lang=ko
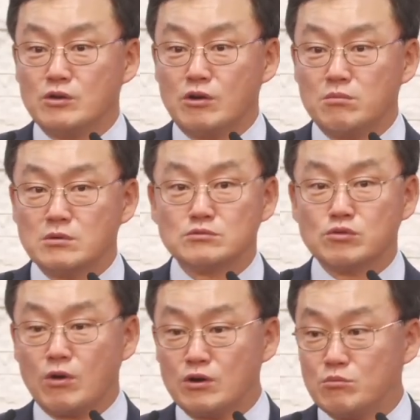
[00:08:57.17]
여러분
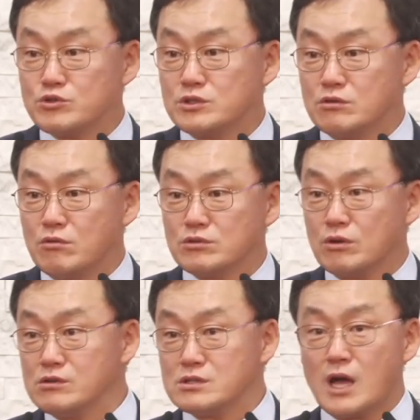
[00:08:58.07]
소화를 못 시키고
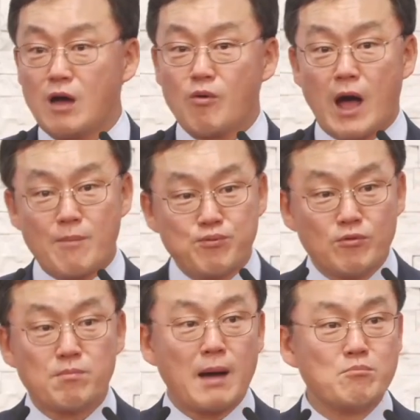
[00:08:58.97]
설사하고
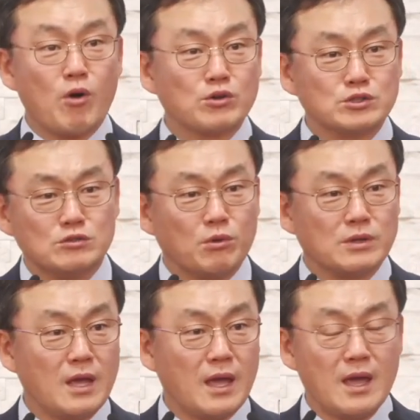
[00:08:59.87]
아프고 밥 먹지도
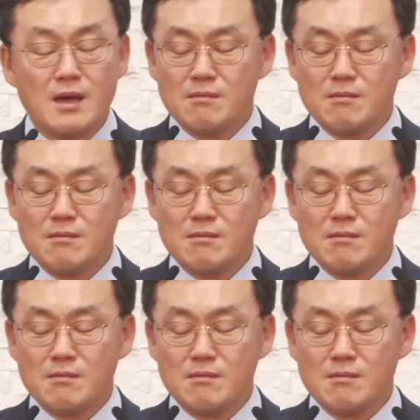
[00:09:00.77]
못해.